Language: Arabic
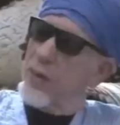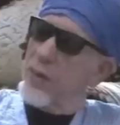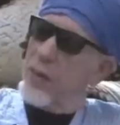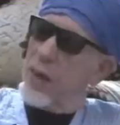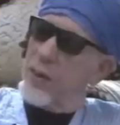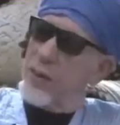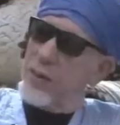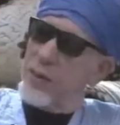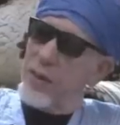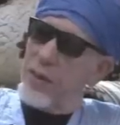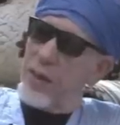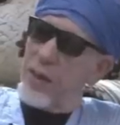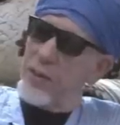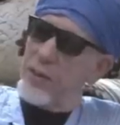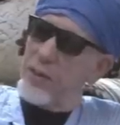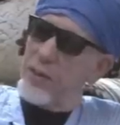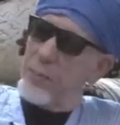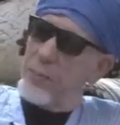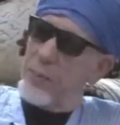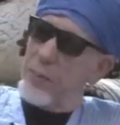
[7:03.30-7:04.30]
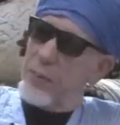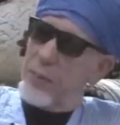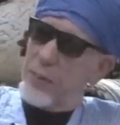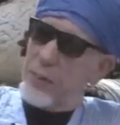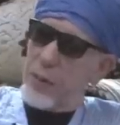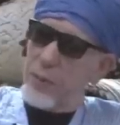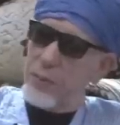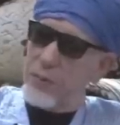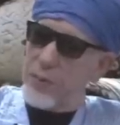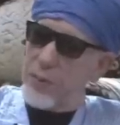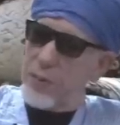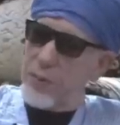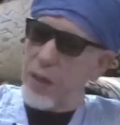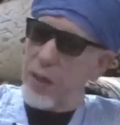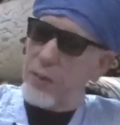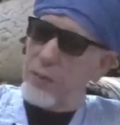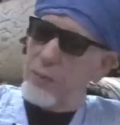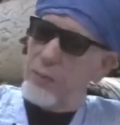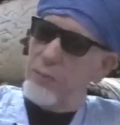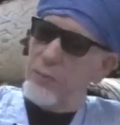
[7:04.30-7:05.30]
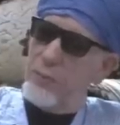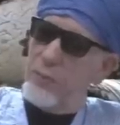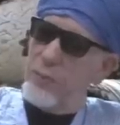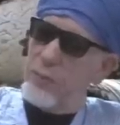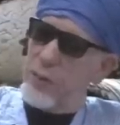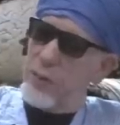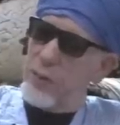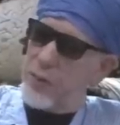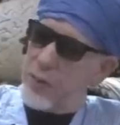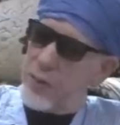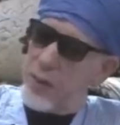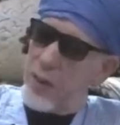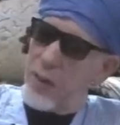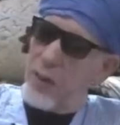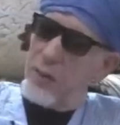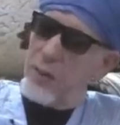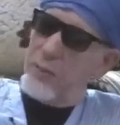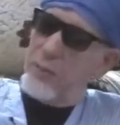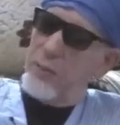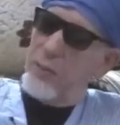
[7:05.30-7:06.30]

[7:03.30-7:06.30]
كانت النعجة ب 5000 و 6000